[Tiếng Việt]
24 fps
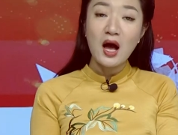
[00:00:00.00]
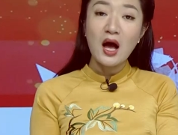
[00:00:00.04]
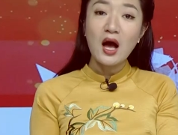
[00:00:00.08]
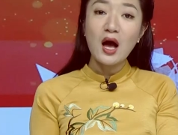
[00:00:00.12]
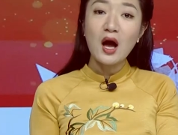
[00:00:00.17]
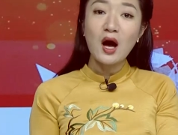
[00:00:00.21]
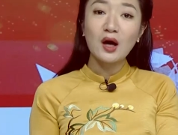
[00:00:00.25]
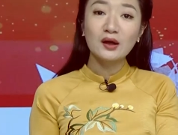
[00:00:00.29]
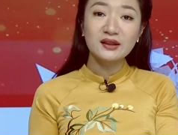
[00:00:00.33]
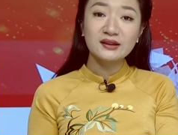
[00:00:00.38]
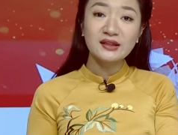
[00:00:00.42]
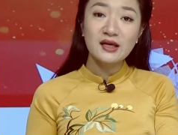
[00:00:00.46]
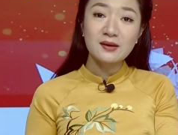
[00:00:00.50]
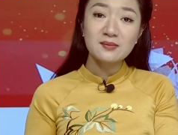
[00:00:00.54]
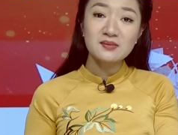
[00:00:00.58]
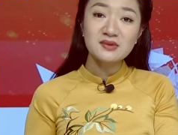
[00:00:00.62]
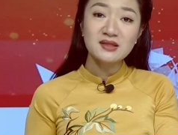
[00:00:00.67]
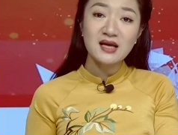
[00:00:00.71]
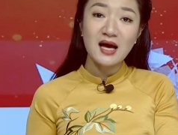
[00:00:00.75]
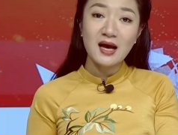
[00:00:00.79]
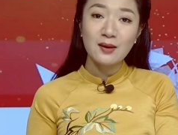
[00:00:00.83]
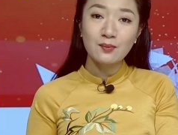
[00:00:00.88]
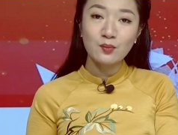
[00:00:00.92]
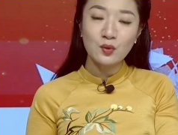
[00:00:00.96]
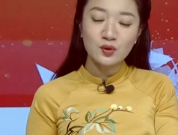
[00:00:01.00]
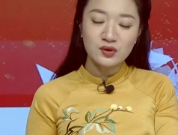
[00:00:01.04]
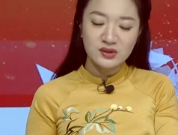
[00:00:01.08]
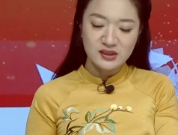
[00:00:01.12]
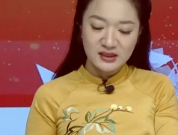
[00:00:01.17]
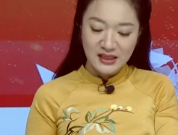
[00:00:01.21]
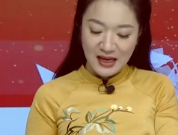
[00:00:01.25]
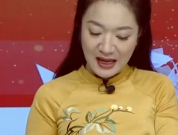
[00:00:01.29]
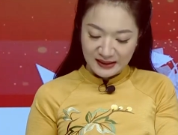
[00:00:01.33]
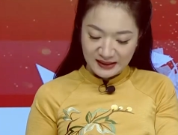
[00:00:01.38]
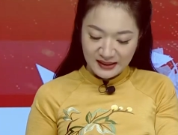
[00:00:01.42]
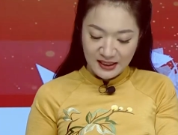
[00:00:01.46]
Họ đã tham gia một dự
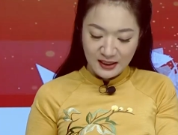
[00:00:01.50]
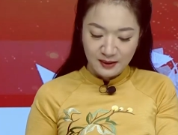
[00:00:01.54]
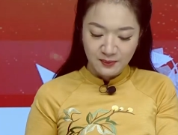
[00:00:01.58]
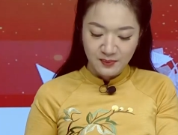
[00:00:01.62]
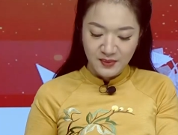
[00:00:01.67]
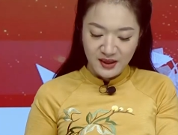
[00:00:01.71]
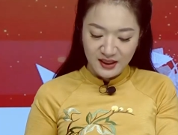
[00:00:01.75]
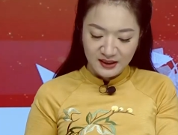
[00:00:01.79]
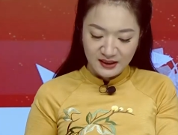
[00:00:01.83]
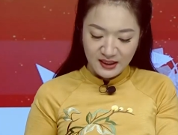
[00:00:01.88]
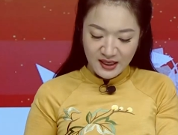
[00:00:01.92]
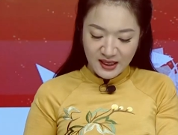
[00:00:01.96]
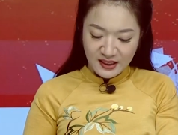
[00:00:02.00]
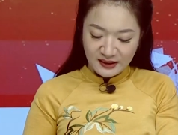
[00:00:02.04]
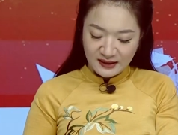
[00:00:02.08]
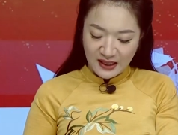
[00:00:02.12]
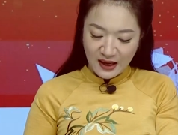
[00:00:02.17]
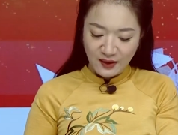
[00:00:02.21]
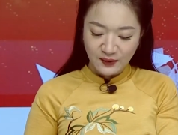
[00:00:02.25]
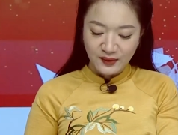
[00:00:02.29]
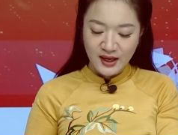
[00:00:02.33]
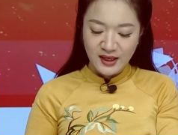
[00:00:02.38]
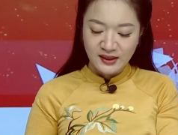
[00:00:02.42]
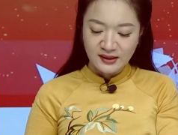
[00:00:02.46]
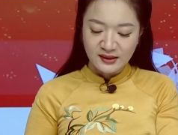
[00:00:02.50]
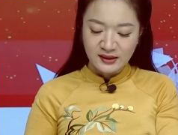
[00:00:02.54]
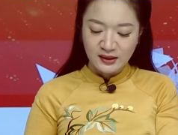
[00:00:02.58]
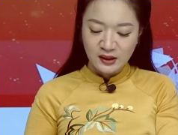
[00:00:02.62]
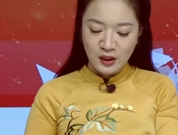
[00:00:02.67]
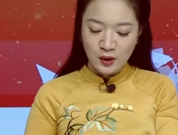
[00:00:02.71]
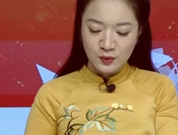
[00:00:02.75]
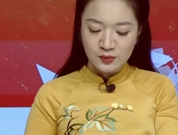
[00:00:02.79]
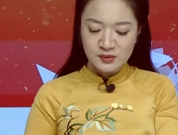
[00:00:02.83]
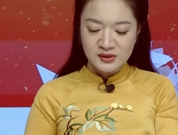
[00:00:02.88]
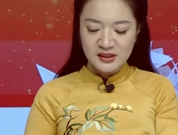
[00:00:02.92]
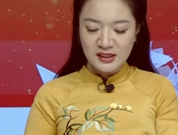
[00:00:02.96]
án đặc biệt tạo nên những
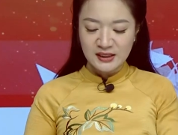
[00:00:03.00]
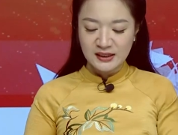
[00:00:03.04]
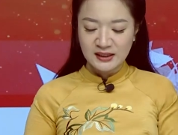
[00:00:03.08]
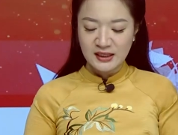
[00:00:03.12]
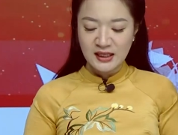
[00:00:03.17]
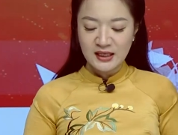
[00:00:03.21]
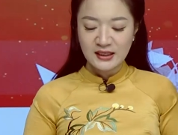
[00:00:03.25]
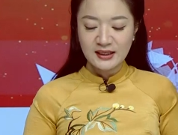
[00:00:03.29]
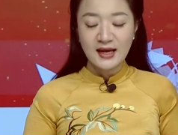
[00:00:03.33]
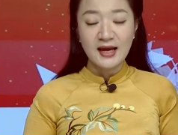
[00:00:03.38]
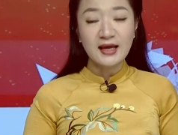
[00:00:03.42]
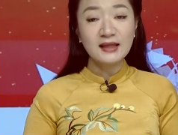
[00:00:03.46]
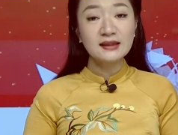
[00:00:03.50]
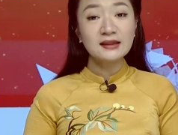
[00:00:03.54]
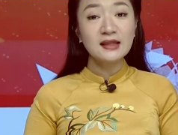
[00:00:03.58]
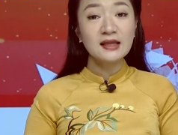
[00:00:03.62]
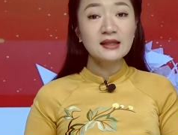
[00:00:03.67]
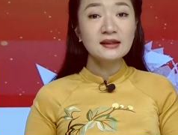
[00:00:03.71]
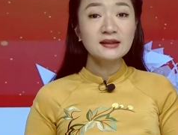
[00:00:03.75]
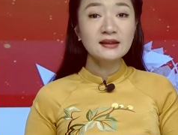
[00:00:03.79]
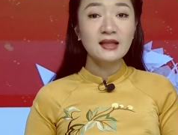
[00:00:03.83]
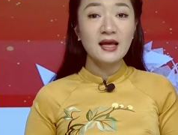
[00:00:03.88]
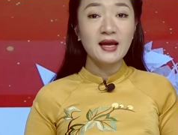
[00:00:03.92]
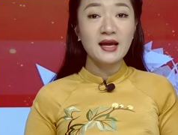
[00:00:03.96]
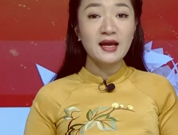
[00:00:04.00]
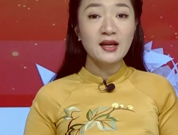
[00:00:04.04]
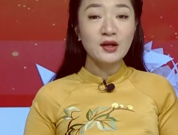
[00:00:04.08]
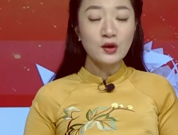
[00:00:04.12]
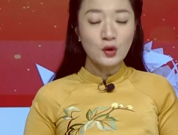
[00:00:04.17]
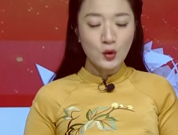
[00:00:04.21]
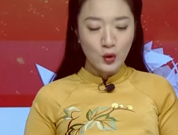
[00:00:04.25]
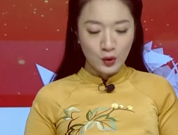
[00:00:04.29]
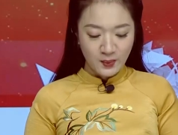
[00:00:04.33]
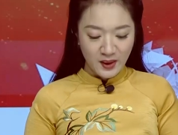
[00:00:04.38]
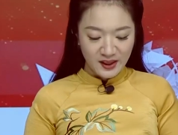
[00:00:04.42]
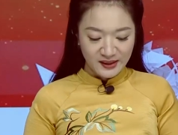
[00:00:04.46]
công trình thiết kế tinh tế
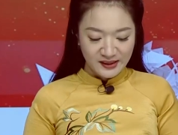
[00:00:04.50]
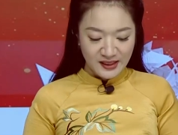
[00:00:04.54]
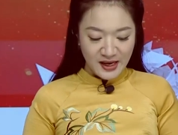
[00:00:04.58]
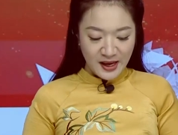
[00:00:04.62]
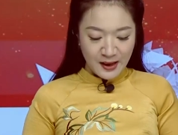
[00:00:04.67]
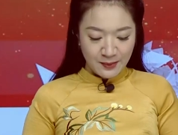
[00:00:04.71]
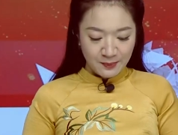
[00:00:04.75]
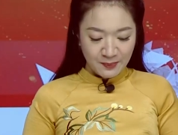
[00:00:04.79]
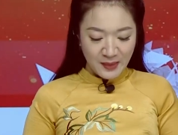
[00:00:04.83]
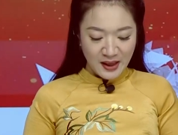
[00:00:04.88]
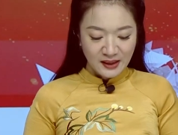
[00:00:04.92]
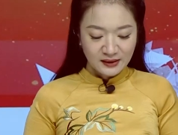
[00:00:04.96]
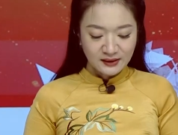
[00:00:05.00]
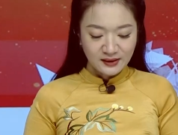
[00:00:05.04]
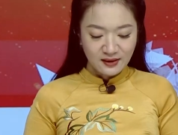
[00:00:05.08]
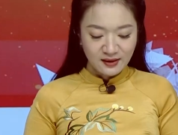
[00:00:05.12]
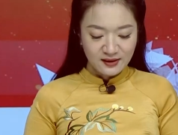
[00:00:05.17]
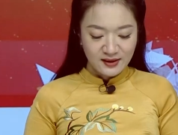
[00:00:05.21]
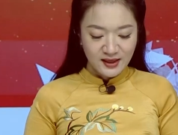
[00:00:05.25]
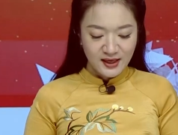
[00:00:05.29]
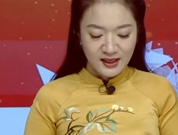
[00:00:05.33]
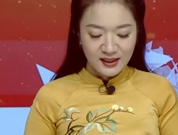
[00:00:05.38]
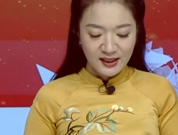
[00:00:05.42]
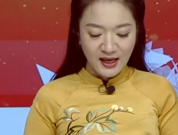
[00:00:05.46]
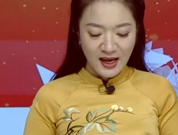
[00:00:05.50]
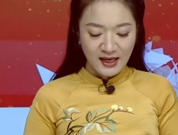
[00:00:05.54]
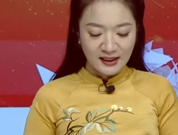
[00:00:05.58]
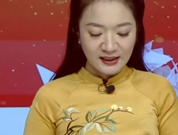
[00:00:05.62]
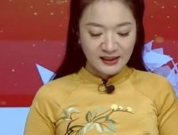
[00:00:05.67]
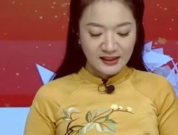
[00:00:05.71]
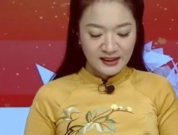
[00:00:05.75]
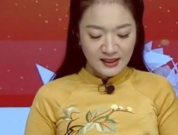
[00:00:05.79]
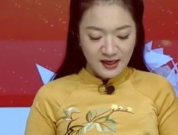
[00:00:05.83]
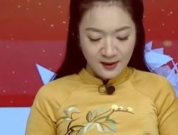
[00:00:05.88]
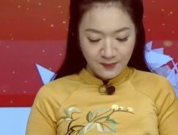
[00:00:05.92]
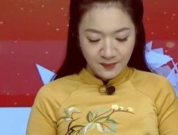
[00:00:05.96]
nổi bật, mang tới những hình ảnh
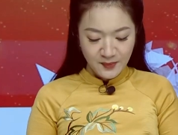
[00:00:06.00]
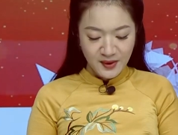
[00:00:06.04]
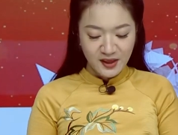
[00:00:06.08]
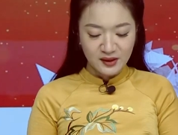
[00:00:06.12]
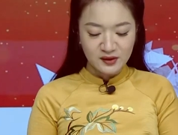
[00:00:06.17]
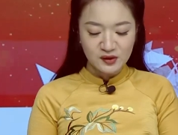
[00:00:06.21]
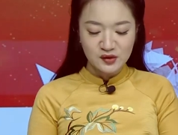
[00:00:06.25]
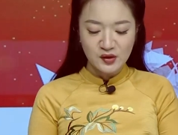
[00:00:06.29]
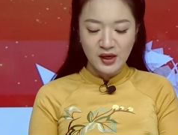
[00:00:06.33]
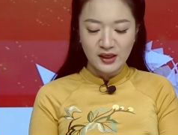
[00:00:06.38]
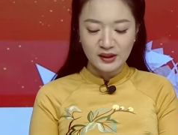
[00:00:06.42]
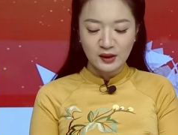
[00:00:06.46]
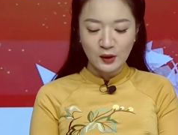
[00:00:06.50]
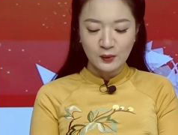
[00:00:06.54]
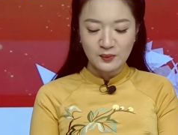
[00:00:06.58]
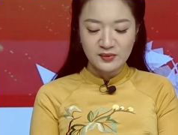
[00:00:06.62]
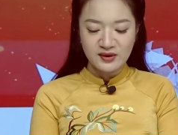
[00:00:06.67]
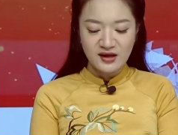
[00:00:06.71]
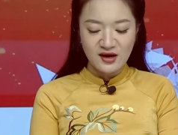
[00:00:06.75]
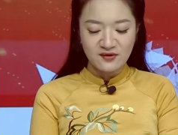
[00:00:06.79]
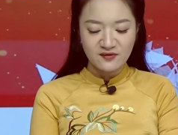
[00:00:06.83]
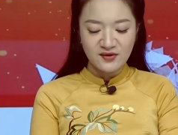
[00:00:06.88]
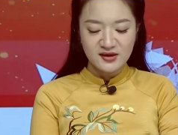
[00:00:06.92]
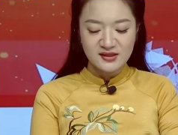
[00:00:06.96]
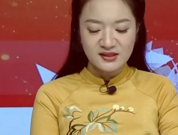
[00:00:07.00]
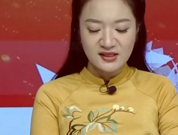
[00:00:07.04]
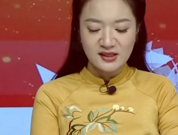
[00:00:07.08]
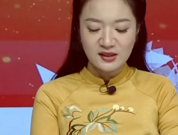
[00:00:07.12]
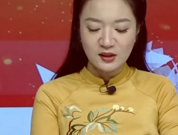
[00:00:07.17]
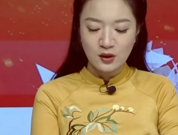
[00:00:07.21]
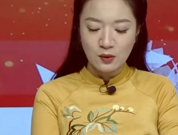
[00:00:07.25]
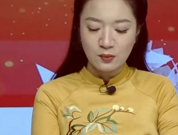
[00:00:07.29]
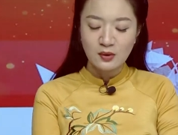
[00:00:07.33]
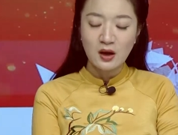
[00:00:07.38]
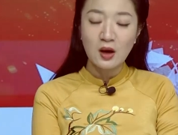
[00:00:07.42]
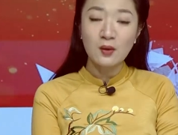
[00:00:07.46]
khác biệt cho hệ thống nhà vệ sinh
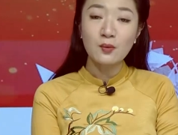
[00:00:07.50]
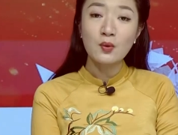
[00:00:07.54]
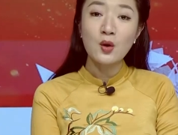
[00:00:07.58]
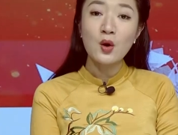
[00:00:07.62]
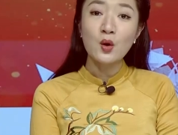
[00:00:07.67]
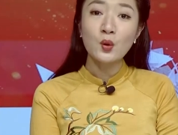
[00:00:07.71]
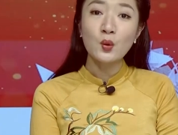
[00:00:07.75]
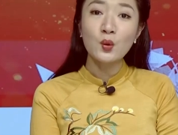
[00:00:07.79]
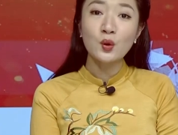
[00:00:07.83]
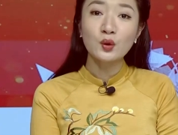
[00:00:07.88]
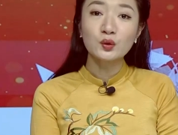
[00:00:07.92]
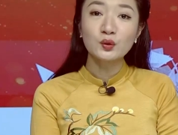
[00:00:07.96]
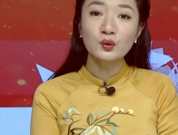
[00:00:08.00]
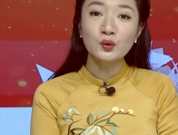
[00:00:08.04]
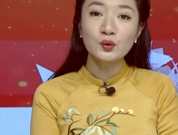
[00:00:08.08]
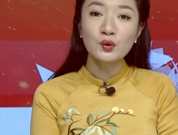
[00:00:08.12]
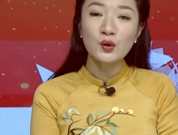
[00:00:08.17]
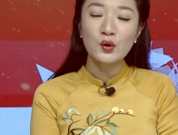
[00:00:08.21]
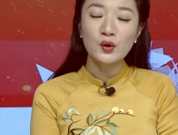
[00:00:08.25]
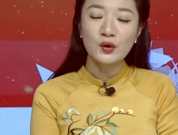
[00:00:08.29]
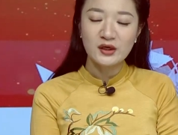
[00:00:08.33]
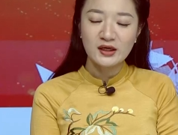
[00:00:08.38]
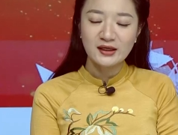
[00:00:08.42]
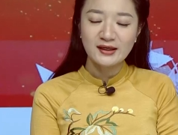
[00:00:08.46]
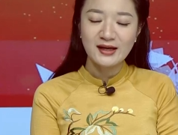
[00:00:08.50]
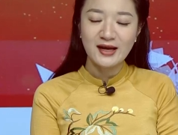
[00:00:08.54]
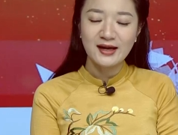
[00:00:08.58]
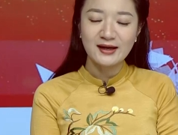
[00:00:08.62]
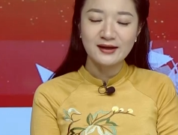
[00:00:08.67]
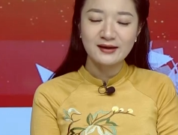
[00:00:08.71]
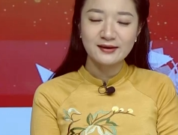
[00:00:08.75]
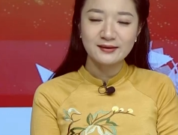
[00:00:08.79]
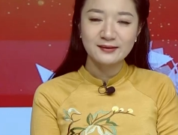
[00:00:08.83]
công cộng của thủ đô nước này.